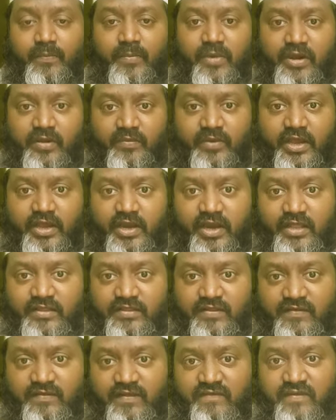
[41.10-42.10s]
మనం
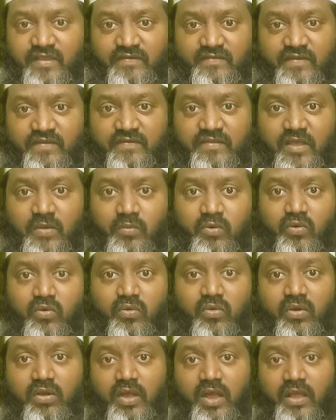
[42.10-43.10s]
ఎక్కడైతే సజ్జా చేస్తామో
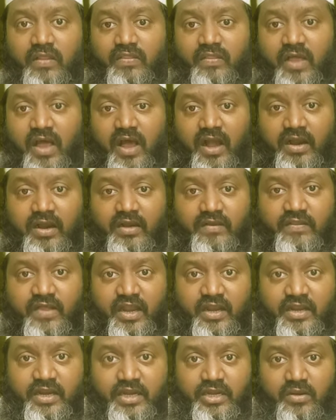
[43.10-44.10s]
అక్కడ
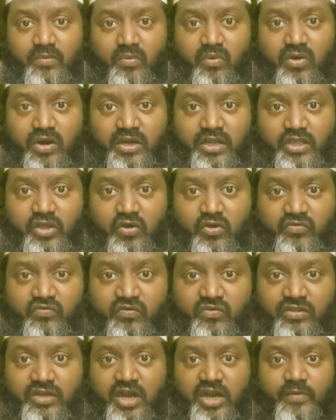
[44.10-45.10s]
దానికంటే ముంగట ఈ యొక్క
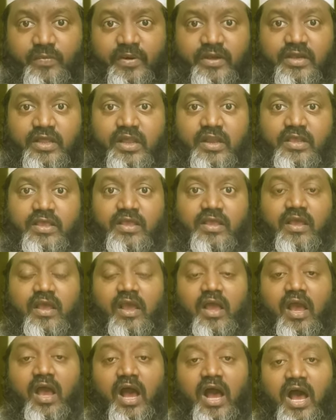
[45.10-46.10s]
సూత్రాన్ని పెట్టాలి
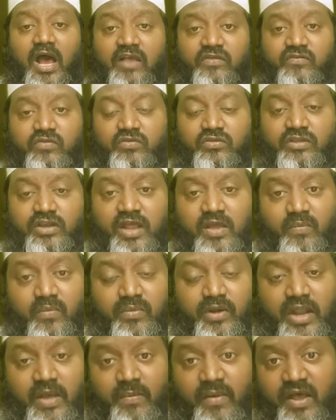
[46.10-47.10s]
ఆ సూత్రం
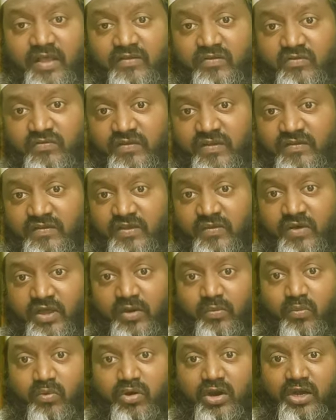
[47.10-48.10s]
నమాజు
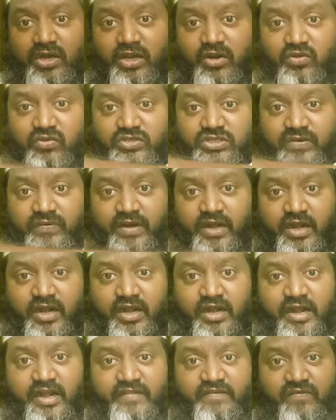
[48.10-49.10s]
చేసేవారి ముంగట నుంచి
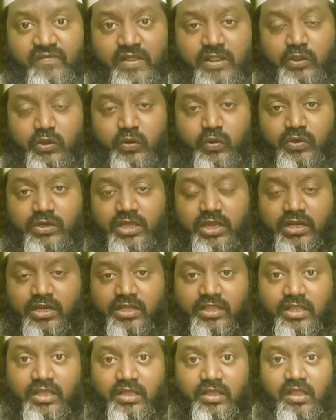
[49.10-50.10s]
ఎవరైనా నడిచి వెళ్తూ ఉంటారు
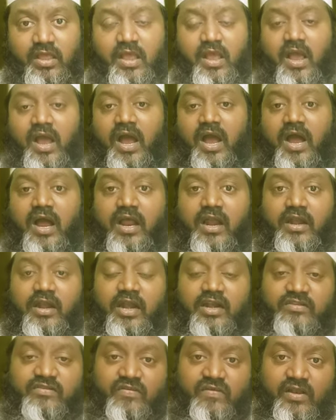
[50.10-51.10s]
కదా ఆ
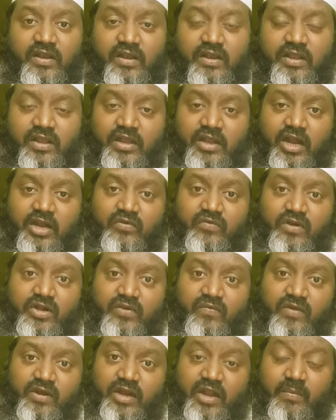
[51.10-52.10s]
నడిచి వెళ్
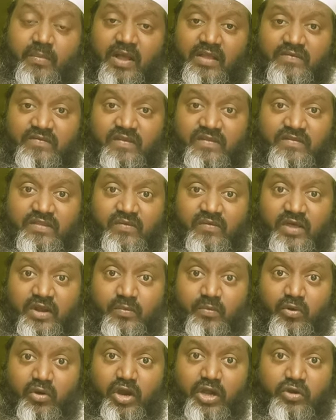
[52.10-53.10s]
అటువంటి నమాజ్
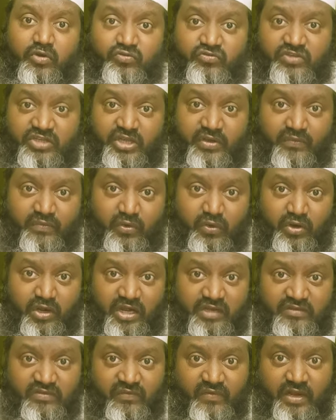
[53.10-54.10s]
చేసేవారి ముంగట నుంచి ఎవరు
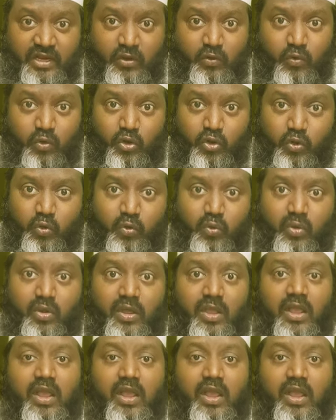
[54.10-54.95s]
నడిచి వెళ్ళకూడదు